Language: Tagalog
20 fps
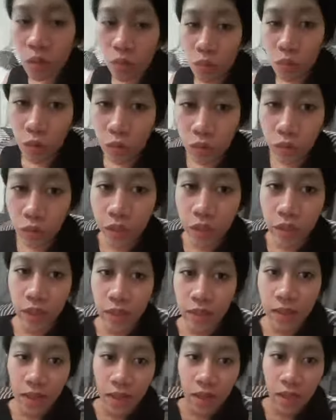water na
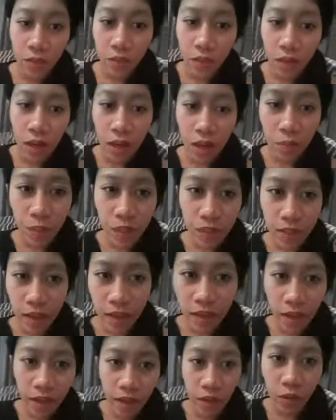dala ng mga
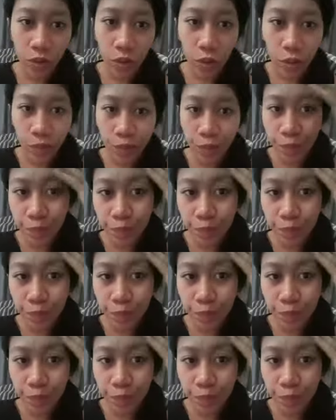pasahero.